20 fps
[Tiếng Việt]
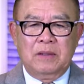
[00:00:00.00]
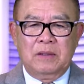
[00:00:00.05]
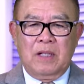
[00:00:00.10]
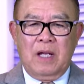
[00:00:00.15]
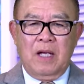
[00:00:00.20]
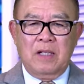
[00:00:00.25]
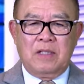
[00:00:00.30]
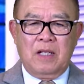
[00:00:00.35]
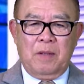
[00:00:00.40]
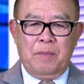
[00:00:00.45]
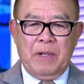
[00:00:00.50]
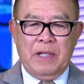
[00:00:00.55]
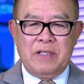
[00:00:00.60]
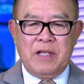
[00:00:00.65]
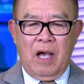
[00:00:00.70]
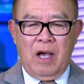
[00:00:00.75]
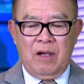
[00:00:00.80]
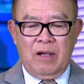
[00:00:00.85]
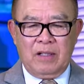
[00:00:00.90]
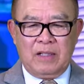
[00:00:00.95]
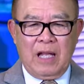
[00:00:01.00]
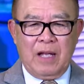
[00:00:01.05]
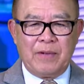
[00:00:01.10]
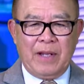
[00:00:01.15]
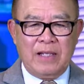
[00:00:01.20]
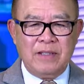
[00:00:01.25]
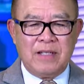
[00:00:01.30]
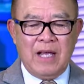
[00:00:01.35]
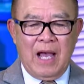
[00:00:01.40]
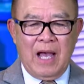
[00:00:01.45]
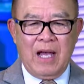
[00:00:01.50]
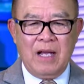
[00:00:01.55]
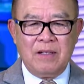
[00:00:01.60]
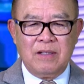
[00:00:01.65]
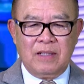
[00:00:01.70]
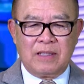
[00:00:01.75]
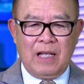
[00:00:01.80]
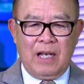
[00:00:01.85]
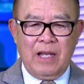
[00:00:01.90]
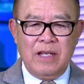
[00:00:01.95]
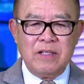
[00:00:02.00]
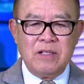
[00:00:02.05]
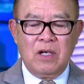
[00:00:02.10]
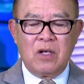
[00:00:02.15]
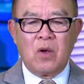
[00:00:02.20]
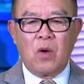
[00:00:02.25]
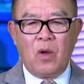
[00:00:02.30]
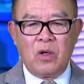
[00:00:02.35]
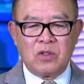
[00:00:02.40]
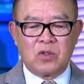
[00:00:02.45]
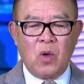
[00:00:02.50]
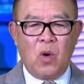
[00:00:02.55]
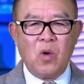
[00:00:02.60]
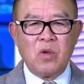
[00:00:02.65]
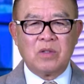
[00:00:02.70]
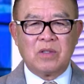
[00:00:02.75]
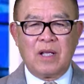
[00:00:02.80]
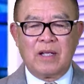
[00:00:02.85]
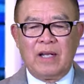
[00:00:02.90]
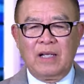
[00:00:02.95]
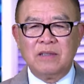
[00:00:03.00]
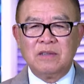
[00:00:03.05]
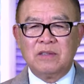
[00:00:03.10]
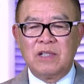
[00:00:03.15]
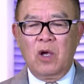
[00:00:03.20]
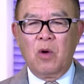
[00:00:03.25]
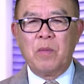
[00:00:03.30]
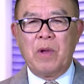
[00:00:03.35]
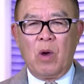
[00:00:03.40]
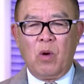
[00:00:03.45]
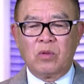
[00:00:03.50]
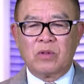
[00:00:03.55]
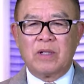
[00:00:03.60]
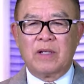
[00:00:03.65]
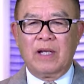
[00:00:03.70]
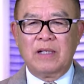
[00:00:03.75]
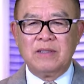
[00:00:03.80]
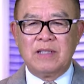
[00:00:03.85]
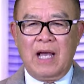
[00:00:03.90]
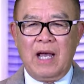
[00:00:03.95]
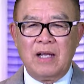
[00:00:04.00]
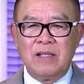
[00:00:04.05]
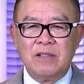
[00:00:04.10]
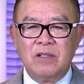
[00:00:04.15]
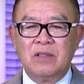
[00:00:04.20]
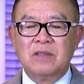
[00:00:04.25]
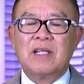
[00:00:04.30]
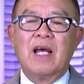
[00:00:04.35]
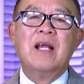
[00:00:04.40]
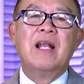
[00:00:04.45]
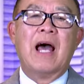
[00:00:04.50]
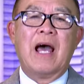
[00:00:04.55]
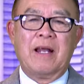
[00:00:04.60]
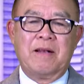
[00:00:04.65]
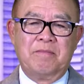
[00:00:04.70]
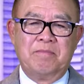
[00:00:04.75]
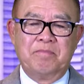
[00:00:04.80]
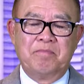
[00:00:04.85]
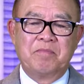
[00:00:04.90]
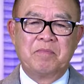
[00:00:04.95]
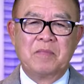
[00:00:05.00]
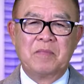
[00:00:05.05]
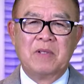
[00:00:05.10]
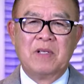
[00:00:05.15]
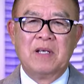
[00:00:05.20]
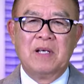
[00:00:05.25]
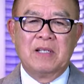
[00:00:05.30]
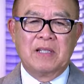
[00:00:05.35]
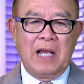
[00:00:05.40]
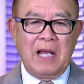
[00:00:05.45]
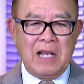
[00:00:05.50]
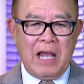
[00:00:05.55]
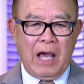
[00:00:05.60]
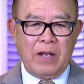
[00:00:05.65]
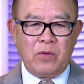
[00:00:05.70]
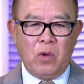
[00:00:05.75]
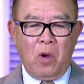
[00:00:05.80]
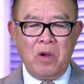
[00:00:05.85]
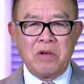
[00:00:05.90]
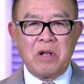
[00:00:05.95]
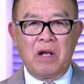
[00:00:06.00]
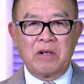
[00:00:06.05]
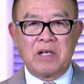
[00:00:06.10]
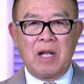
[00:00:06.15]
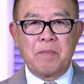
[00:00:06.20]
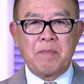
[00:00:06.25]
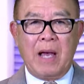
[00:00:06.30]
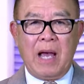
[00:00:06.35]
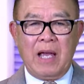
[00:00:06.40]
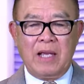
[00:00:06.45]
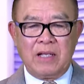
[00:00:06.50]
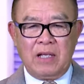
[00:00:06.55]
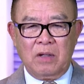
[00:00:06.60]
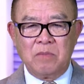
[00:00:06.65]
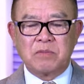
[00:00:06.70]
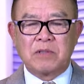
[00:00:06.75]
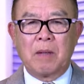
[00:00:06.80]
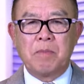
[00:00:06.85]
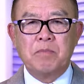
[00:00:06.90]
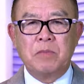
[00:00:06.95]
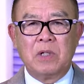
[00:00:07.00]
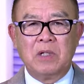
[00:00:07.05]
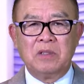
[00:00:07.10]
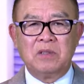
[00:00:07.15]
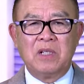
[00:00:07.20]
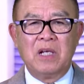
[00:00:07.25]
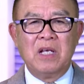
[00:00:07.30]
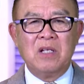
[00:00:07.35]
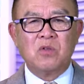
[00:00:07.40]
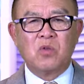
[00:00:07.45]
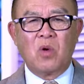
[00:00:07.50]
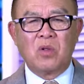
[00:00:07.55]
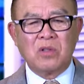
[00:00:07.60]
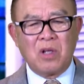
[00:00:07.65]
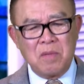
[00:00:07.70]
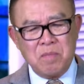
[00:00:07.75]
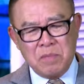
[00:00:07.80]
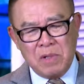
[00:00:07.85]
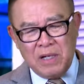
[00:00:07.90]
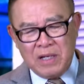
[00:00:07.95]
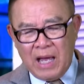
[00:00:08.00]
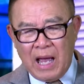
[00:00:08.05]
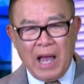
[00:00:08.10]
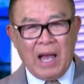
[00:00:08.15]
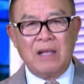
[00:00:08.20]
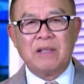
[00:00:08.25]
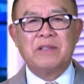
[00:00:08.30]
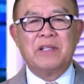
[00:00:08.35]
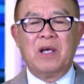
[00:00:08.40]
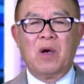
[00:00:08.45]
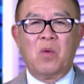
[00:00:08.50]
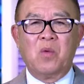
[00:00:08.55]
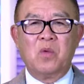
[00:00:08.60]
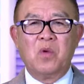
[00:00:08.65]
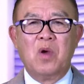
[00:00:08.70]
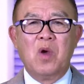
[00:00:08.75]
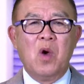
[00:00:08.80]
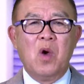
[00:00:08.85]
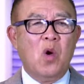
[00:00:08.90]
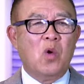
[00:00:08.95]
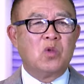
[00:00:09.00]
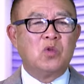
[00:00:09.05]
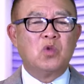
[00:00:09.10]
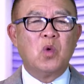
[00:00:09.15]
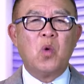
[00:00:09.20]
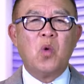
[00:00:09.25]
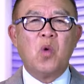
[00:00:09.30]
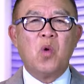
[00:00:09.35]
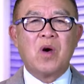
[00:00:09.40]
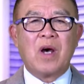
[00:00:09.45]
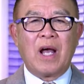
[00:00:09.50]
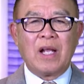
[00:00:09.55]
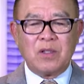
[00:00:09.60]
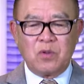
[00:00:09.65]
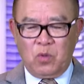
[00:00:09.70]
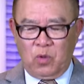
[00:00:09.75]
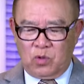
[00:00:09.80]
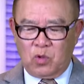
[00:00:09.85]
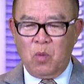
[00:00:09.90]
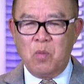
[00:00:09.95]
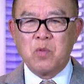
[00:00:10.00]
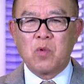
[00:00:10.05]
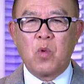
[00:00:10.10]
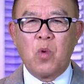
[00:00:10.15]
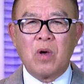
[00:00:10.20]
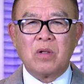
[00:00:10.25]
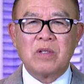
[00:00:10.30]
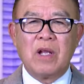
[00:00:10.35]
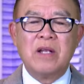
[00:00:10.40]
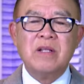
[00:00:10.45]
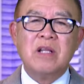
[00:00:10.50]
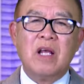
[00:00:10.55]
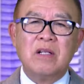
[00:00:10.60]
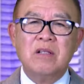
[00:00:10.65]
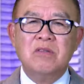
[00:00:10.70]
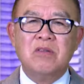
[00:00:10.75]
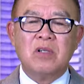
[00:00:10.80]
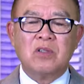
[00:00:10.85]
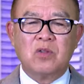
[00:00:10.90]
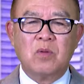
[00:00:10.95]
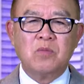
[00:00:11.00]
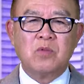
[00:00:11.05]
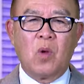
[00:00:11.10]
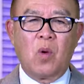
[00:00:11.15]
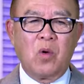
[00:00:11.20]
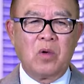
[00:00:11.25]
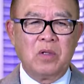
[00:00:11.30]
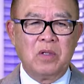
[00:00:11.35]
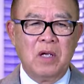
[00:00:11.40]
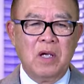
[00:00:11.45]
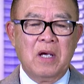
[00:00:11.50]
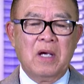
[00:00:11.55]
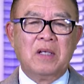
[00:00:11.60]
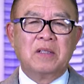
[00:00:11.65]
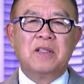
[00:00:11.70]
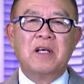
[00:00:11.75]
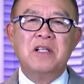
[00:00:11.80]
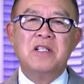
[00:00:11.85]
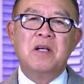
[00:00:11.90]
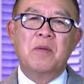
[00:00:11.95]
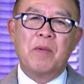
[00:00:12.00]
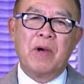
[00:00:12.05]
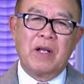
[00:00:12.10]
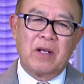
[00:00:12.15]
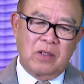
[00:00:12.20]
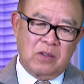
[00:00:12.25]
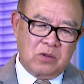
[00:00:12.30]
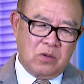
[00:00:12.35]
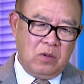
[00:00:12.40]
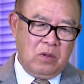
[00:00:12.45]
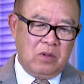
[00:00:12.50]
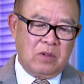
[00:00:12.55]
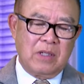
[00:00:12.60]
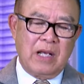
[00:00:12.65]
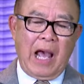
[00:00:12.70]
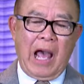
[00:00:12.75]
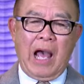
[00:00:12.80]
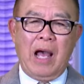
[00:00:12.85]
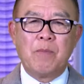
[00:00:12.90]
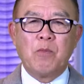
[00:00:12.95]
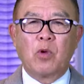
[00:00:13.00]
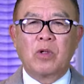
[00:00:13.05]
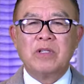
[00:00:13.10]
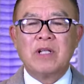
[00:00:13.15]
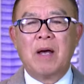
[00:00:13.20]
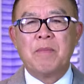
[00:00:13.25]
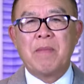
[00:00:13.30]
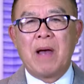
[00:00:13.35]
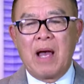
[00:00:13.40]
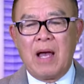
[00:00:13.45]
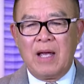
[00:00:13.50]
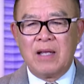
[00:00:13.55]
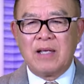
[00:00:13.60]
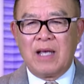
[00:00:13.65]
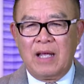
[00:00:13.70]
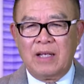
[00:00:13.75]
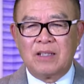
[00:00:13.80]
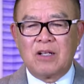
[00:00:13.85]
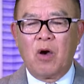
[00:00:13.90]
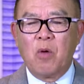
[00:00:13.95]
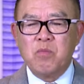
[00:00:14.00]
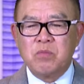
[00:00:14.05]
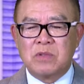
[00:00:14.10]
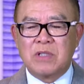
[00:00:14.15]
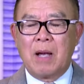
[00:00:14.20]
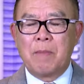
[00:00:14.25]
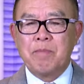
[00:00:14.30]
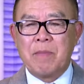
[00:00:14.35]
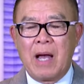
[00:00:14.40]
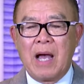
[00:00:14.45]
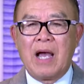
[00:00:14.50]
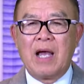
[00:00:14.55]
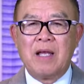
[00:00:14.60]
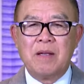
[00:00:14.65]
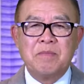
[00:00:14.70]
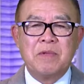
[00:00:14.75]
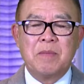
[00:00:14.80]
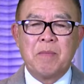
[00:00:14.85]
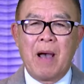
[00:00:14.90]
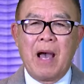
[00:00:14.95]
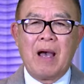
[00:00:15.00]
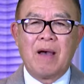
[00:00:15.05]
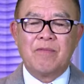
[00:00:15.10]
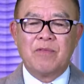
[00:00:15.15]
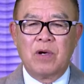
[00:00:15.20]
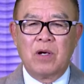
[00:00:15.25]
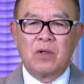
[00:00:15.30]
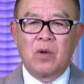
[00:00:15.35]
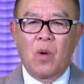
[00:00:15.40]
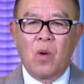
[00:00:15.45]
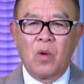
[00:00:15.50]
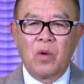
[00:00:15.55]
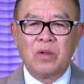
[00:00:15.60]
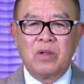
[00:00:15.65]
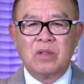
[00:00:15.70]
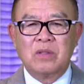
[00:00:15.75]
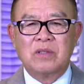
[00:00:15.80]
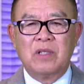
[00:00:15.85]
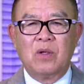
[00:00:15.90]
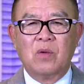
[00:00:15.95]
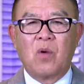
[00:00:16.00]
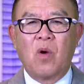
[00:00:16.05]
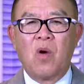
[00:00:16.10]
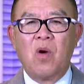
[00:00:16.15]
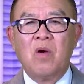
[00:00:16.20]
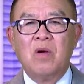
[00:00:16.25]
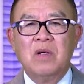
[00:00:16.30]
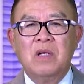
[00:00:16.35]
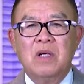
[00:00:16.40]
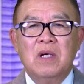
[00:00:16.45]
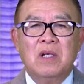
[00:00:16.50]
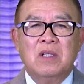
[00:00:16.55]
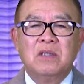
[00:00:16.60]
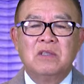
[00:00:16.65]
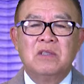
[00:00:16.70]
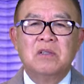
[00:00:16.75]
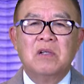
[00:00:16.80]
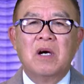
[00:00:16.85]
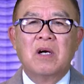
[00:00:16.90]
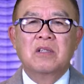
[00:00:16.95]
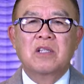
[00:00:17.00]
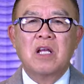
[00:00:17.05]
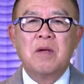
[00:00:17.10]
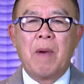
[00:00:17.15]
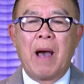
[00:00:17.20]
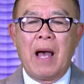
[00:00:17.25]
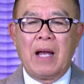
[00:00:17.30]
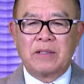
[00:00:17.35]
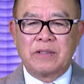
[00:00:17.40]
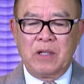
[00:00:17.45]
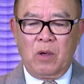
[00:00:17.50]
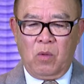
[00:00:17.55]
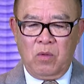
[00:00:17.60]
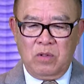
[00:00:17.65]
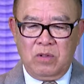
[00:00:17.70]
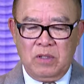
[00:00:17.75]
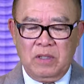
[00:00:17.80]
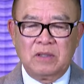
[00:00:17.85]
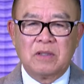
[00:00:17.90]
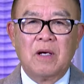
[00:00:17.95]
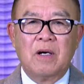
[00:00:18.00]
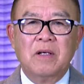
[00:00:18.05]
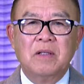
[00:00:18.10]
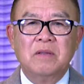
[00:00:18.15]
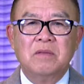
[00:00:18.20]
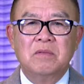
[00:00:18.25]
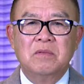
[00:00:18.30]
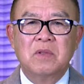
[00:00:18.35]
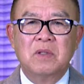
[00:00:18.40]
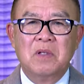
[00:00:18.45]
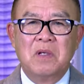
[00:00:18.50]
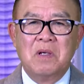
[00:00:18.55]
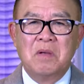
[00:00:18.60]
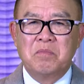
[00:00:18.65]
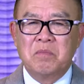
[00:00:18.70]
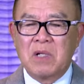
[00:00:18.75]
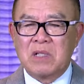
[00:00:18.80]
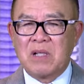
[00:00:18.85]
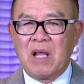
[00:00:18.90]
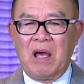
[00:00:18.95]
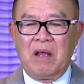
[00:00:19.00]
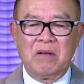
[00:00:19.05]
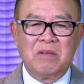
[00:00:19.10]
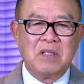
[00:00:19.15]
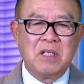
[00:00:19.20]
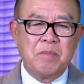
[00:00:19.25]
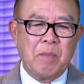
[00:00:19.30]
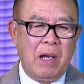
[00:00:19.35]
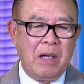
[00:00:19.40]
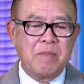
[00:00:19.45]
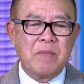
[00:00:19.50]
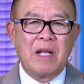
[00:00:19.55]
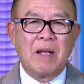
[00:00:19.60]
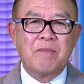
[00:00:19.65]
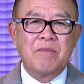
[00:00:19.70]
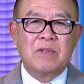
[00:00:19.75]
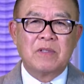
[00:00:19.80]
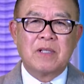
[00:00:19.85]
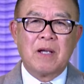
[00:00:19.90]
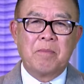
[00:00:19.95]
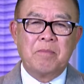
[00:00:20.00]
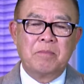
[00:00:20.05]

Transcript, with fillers: Thế thì bây giờ người ta đánh giá, người ta lấy những cái con số, người ta đánh tiêu biểu, người ta đánh giá như Thái Lan. Thái Lan nói rằng năm 2019 có tới 12 triệu du khách của Trung Quốc đến đất nước chúng tôi. Thế nhưng mà cả một năm 2023 vừa rồi đó chỉ có chưa tới 3 triệu người tới. Mất hẳn đến 75%.